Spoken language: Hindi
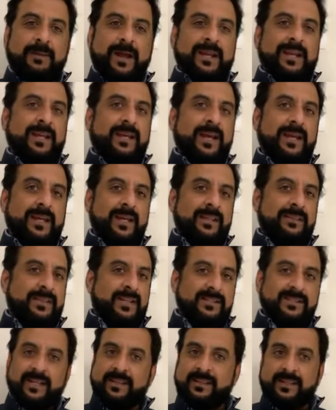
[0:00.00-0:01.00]
पालिका के अंदर
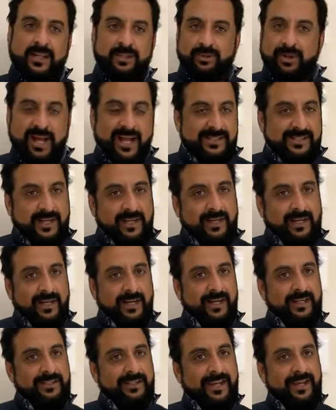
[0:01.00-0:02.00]
सत्ता तो हासिल कर
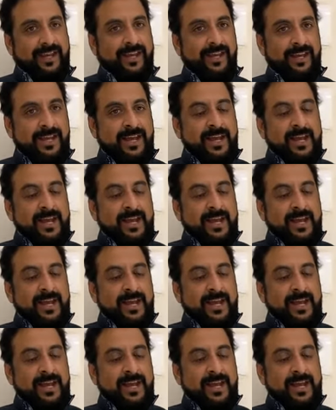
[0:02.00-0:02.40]
लेते हैं